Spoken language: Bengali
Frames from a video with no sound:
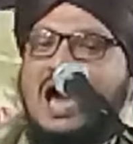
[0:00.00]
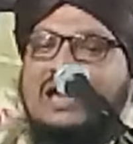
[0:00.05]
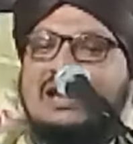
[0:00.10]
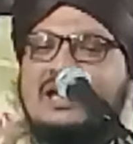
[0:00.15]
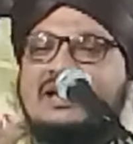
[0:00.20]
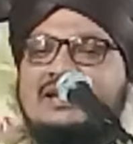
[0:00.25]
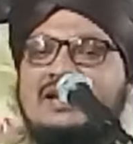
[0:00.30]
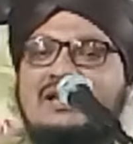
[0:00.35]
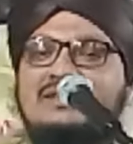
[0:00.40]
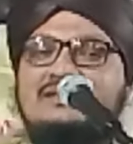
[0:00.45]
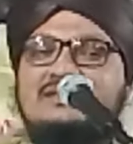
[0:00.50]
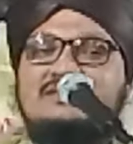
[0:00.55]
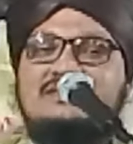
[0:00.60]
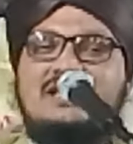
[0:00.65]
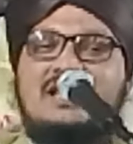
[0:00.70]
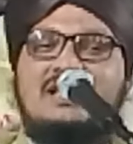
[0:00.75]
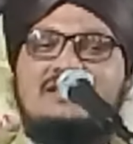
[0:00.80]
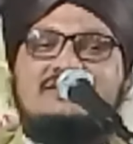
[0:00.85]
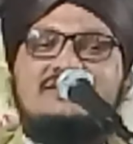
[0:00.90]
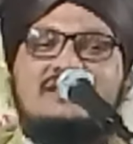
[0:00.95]
আর এক
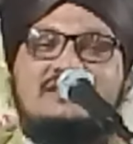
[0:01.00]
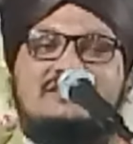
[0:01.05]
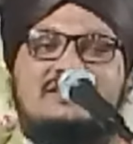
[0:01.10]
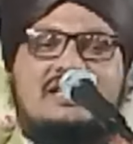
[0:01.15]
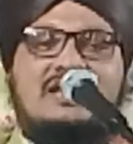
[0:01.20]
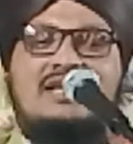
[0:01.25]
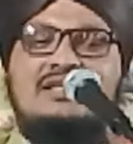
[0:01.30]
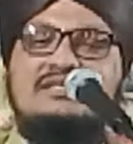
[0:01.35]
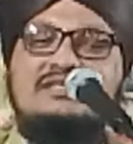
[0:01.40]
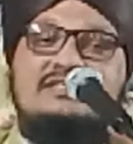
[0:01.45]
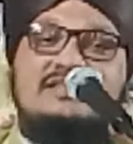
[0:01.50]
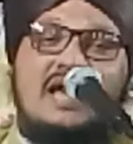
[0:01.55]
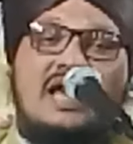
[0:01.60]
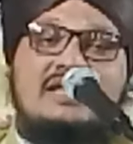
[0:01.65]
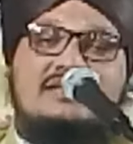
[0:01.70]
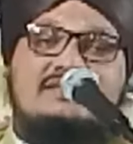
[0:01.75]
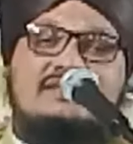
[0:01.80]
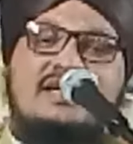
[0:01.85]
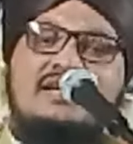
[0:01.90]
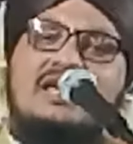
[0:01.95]
হাদিসে আছে তারা যা
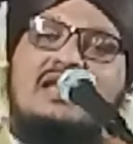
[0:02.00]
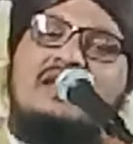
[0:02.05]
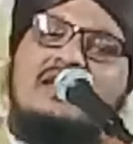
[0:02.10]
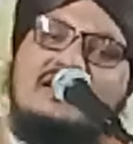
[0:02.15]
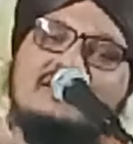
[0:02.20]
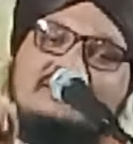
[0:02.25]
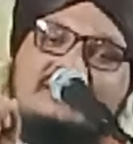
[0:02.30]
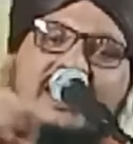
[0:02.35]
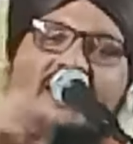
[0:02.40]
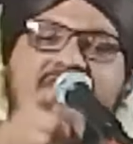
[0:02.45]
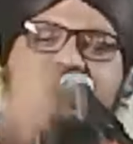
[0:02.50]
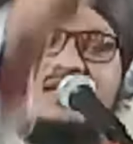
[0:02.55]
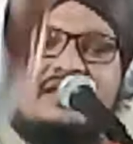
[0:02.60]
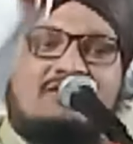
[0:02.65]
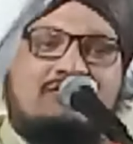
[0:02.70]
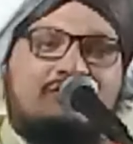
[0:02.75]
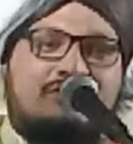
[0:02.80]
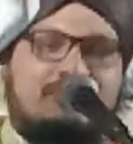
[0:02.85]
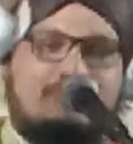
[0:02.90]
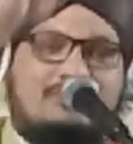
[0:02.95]
চায় আল্লাহ তাই
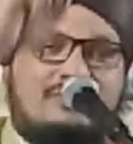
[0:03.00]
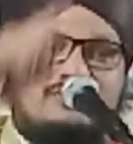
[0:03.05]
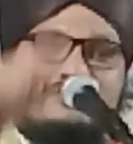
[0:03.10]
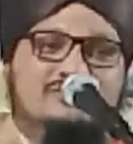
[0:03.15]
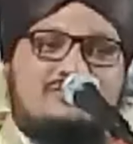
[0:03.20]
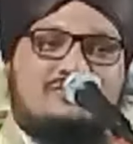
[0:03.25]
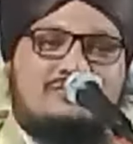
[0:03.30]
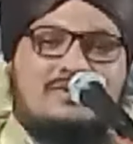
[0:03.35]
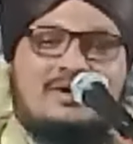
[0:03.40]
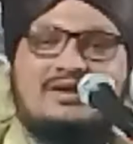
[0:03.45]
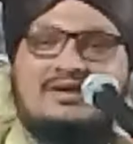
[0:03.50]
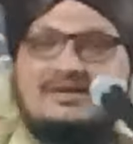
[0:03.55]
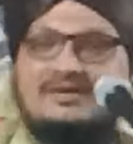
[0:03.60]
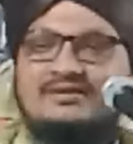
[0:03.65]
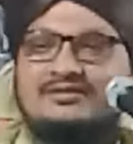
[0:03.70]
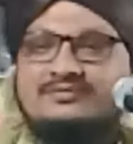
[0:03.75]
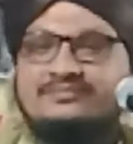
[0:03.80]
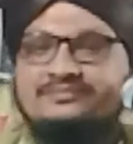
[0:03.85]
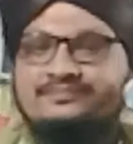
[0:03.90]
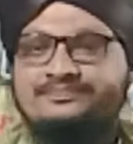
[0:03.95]
দান করে বলেন
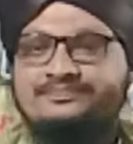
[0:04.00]
সুবহানাল্লাহ